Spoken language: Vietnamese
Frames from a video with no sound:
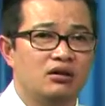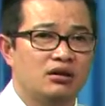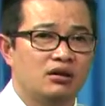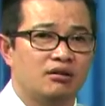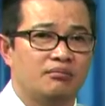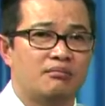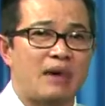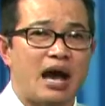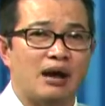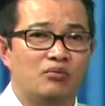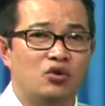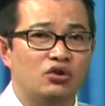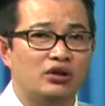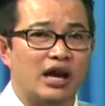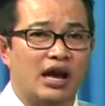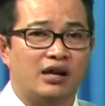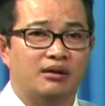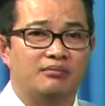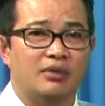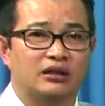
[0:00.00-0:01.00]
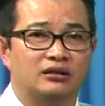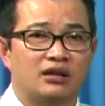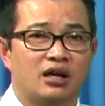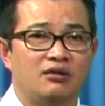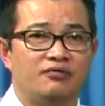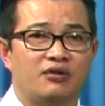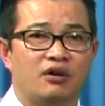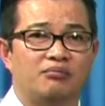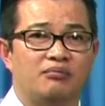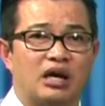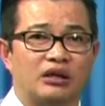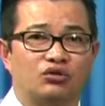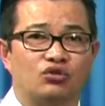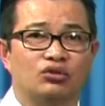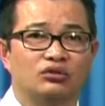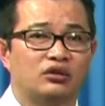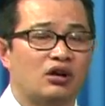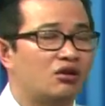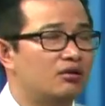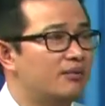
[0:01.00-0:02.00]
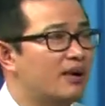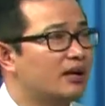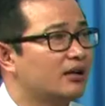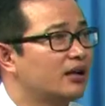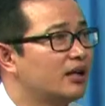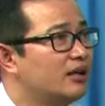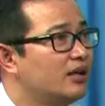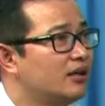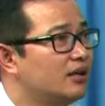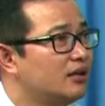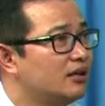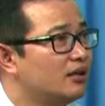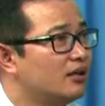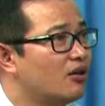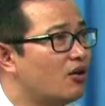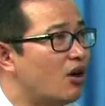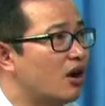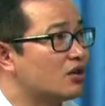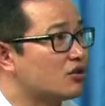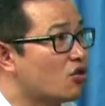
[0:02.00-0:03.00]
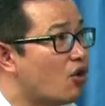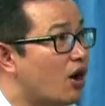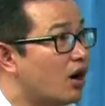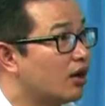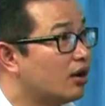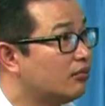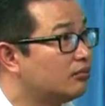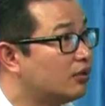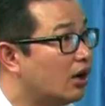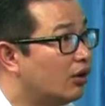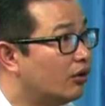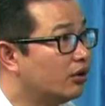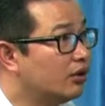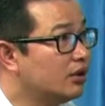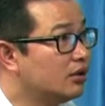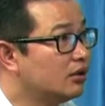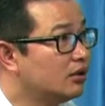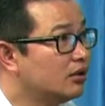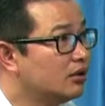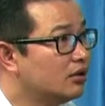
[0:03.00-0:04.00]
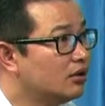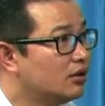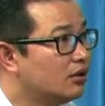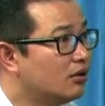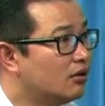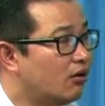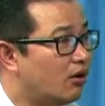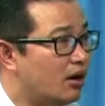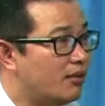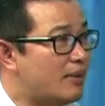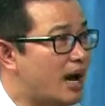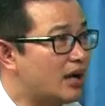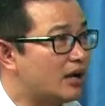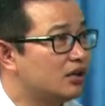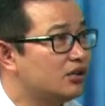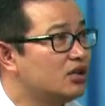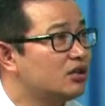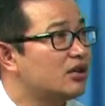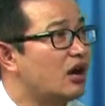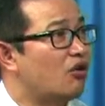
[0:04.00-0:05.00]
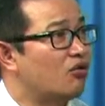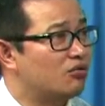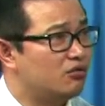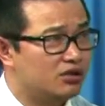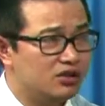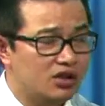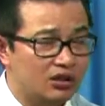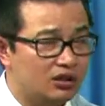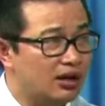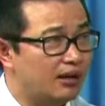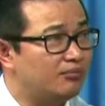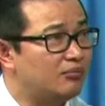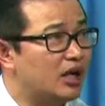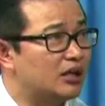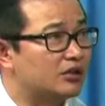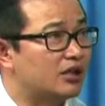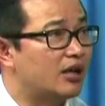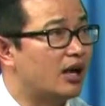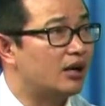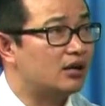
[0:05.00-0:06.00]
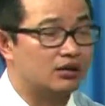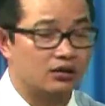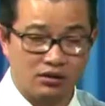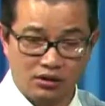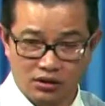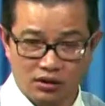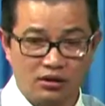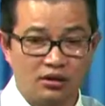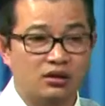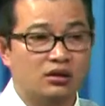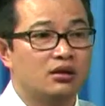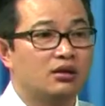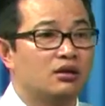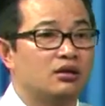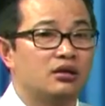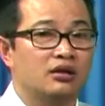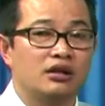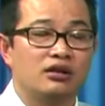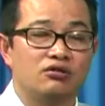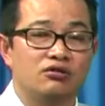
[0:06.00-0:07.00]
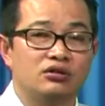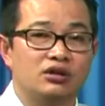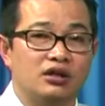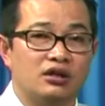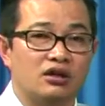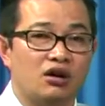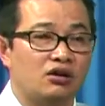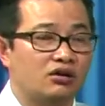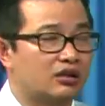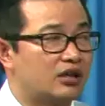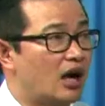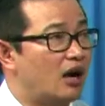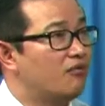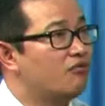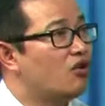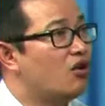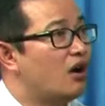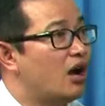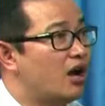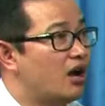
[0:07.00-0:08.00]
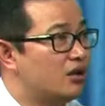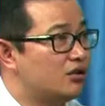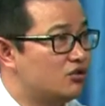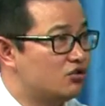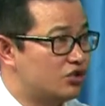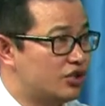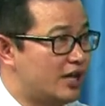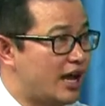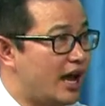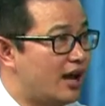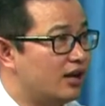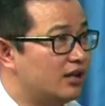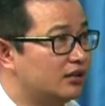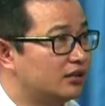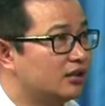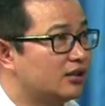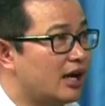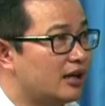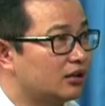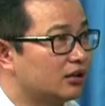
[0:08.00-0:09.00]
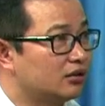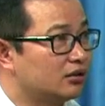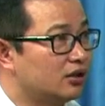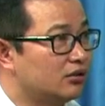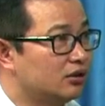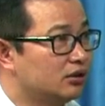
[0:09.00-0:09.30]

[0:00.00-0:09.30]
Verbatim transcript: ba bốn ngày bác tới phòng mạch của tôi bác đi loạn chọn không nổi hỏi bác có nhức đầu nhức lắm bác sĩ ơi kêu người con chở vô UCI liền tức khắc cho tôi